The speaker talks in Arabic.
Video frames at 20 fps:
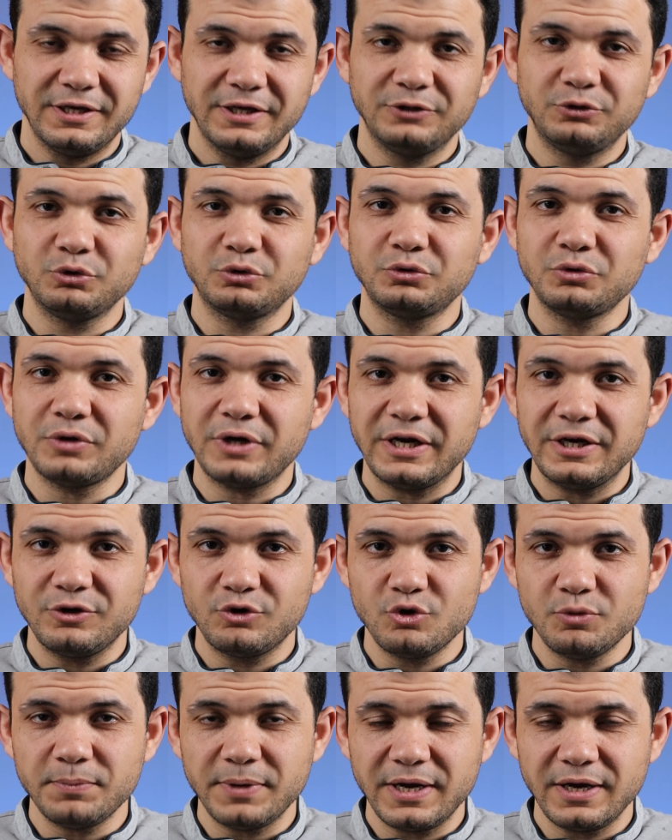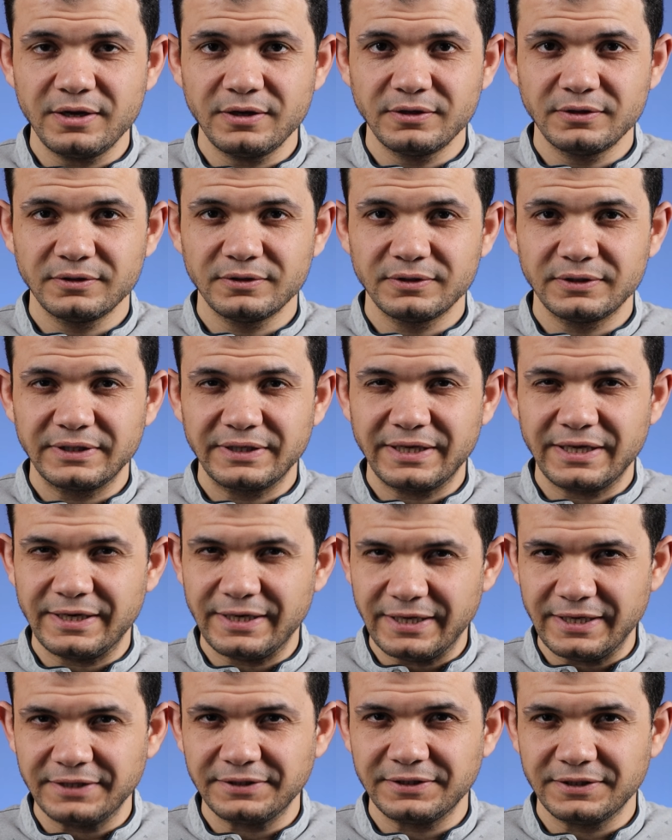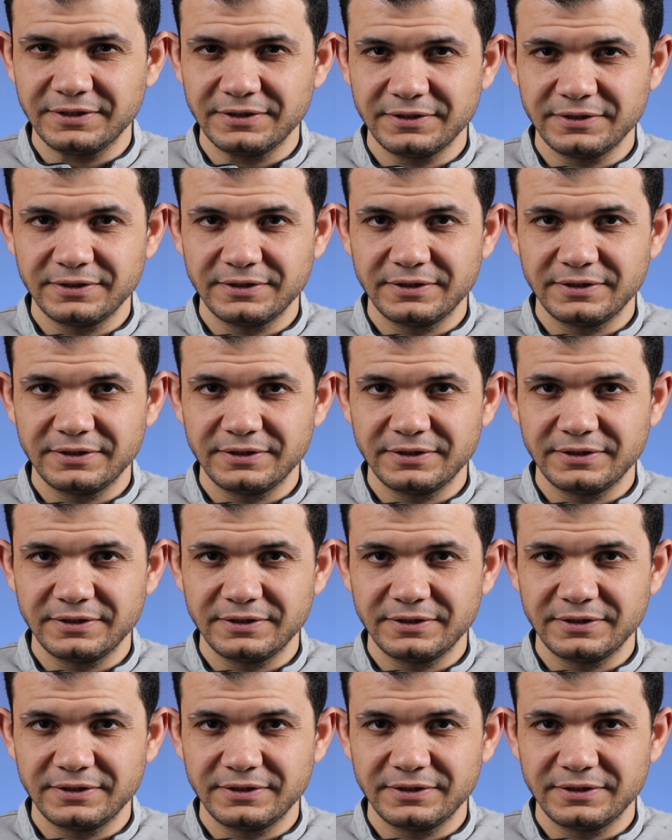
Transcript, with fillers: الدكتور علي جمعة كالعادة